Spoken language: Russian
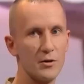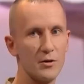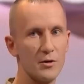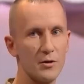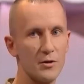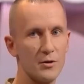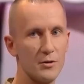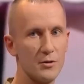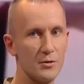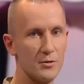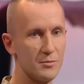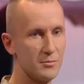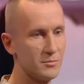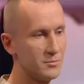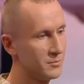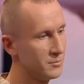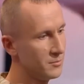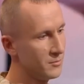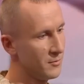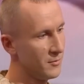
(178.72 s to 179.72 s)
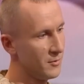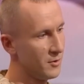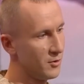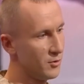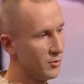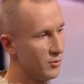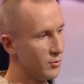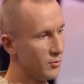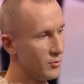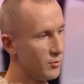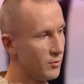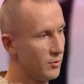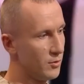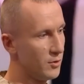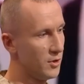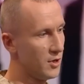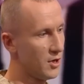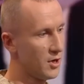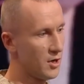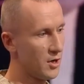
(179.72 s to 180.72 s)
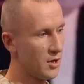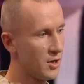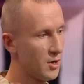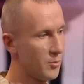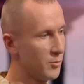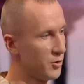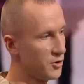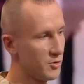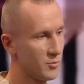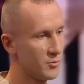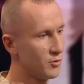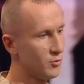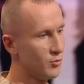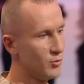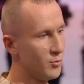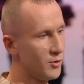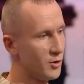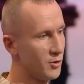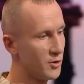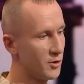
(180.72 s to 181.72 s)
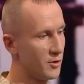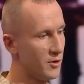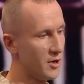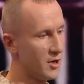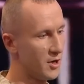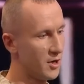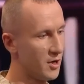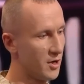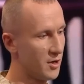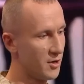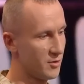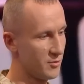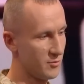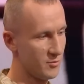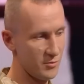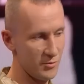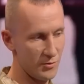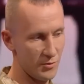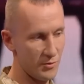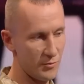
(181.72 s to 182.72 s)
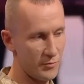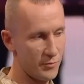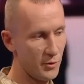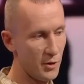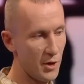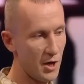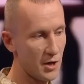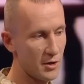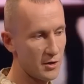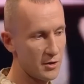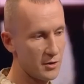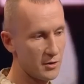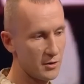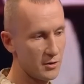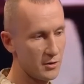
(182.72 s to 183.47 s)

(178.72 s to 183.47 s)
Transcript: чем жизнь? Ну, я об этом не думал тогда. Флаг